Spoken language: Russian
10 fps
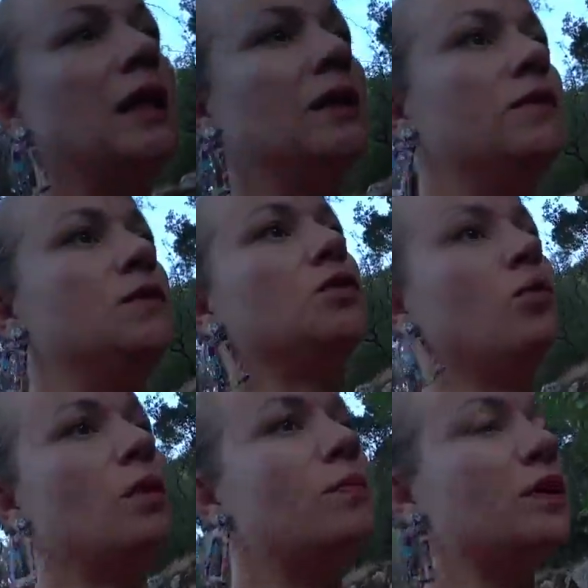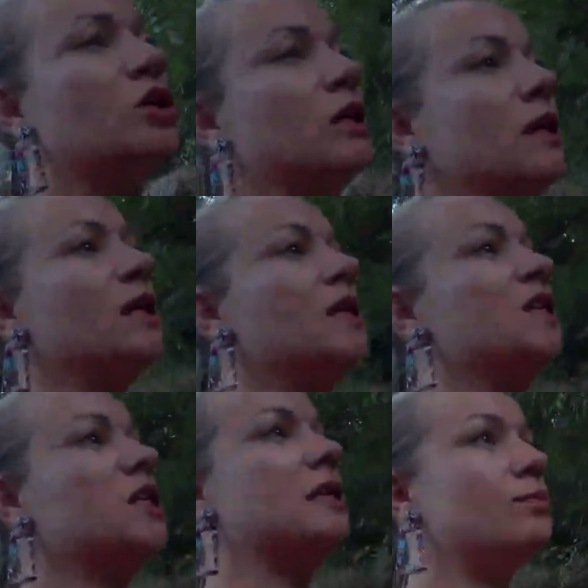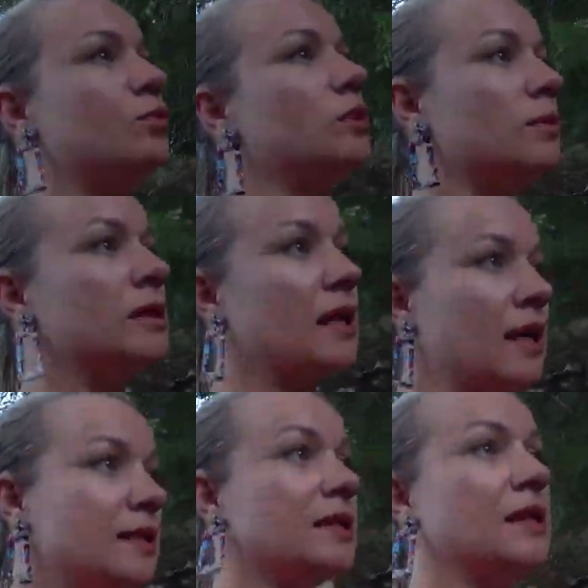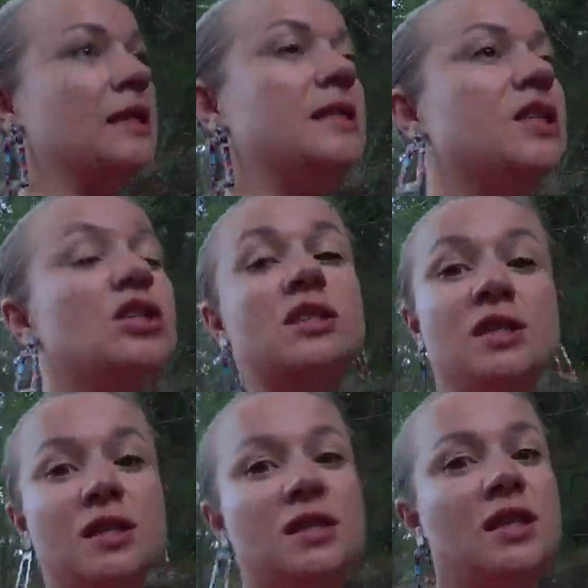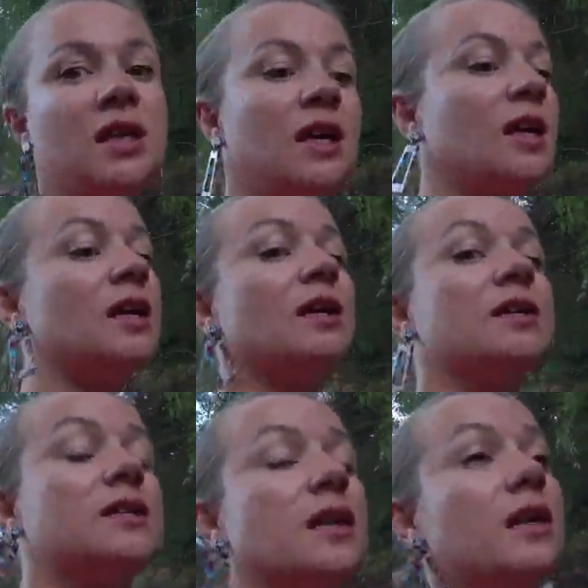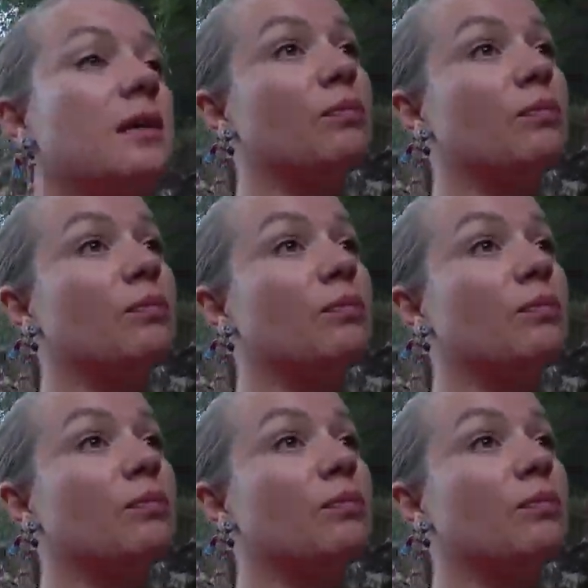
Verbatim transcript: Все, мы пришли и сейчас будем искать, где же здесь языки